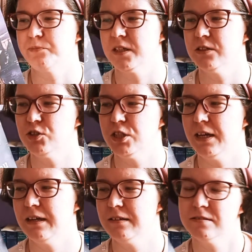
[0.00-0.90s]

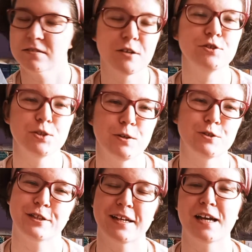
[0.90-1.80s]
że skończyło
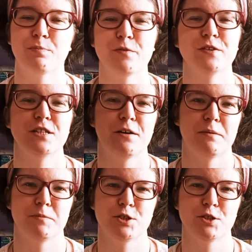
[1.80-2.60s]
się tak, jak powiedziałam.